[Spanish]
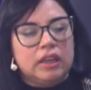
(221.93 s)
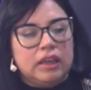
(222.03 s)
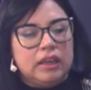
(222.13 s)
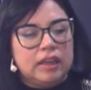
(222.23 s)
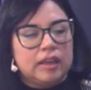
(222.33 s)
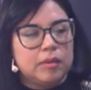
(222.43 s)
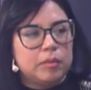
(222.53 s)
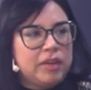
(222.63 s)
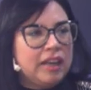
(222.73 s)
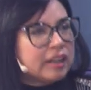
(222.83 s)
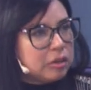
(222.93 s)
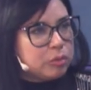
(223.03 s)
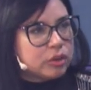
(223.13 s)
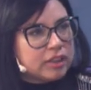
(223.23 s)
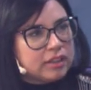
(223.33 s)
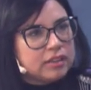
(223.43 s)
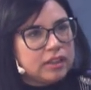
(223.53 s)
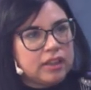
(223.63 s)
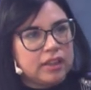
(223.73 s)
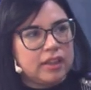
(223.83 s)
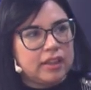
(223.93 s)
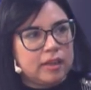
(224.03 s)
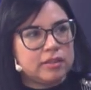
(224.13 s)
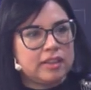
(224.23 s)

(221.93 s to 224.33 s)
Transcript: eh, es re importante que,